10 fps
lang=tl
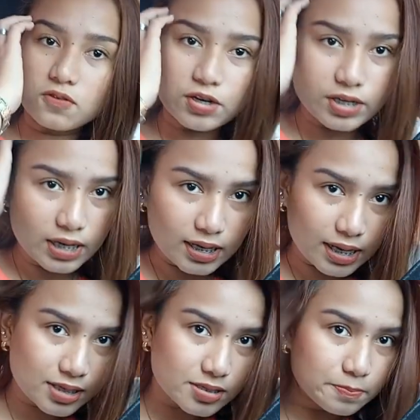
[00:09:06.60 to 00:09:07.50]
for the
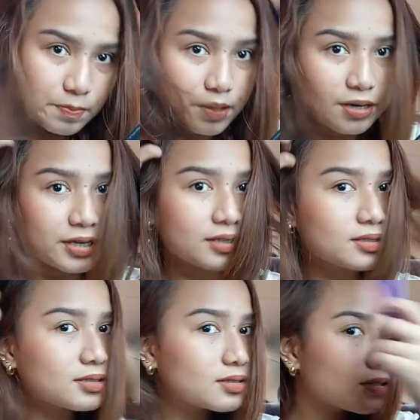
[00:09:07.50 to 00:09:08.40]
last part,
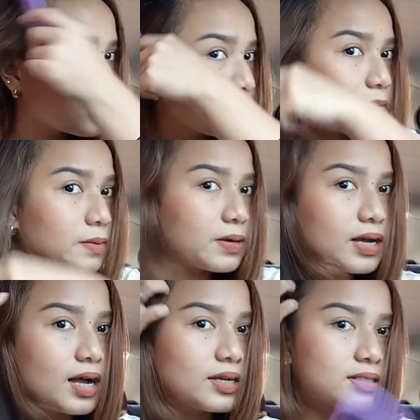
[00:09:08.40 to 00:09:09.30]
syempre
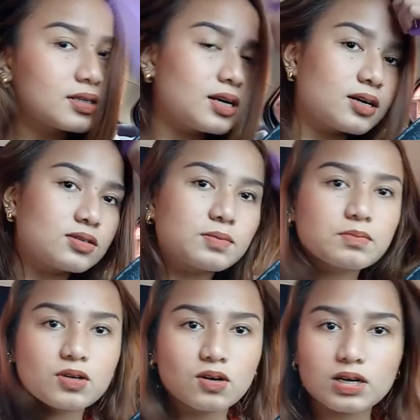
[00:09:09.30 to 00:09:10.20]
mag-aayos na lang ako
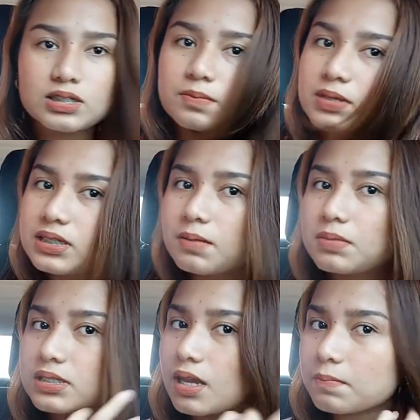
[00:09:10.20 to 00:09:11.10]
ng buho kasi
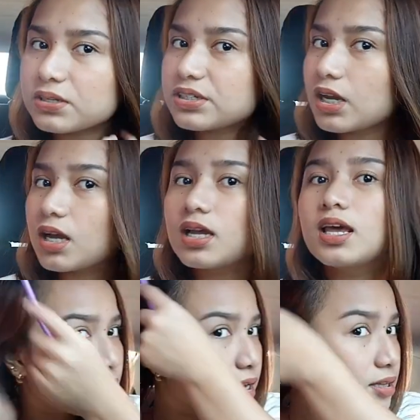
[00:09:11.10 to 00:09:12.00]
basa-basa pa siya.
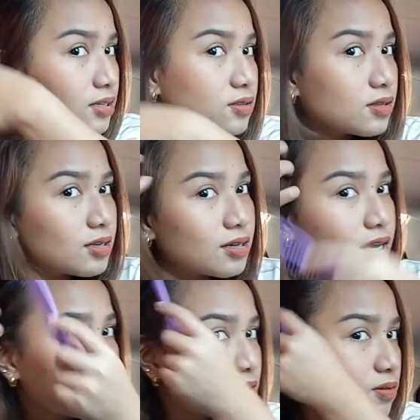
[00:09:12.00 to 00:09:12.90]
Ready,
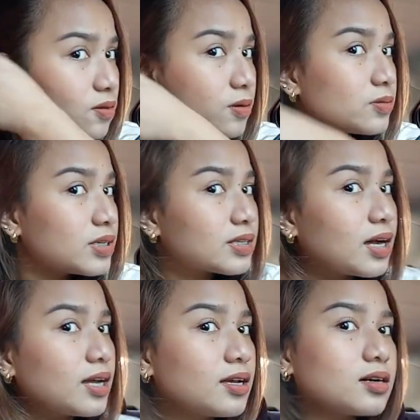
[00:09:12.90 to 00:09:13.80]
ready to go na
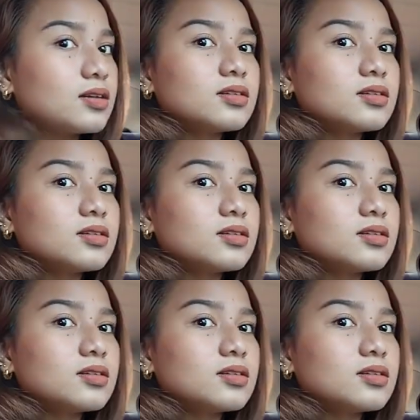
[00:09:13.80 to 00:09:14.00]
tayo